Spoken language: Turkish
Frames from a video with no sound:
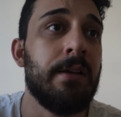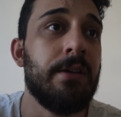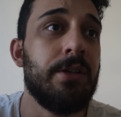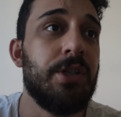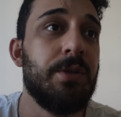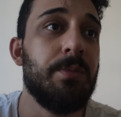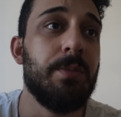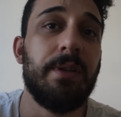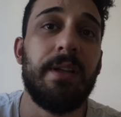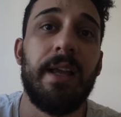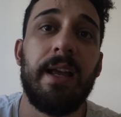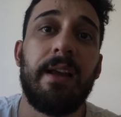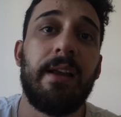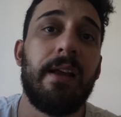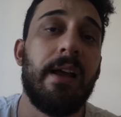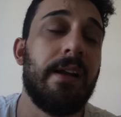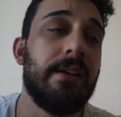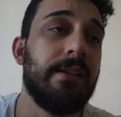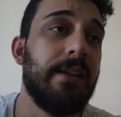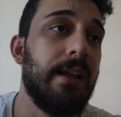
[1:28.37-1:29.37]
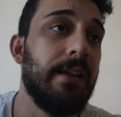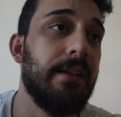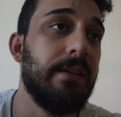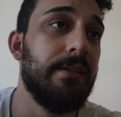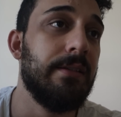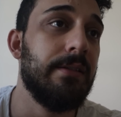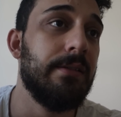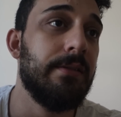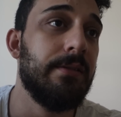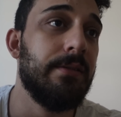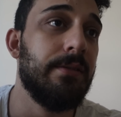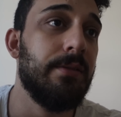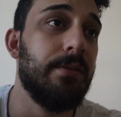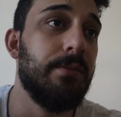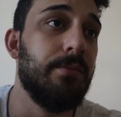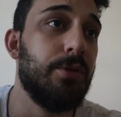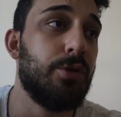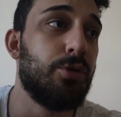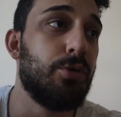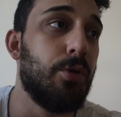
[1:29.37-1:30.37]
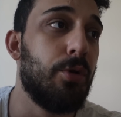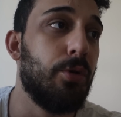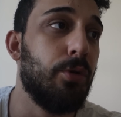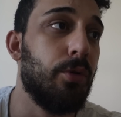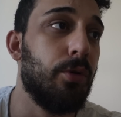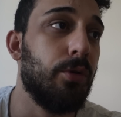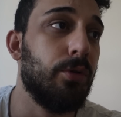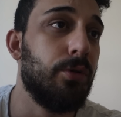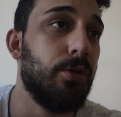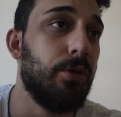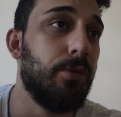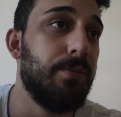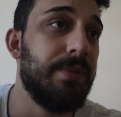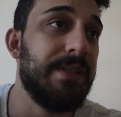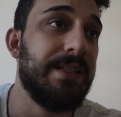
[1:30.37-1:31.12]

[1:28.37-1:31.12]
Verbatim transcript: Şimdi tekrardan bir sorun oldu.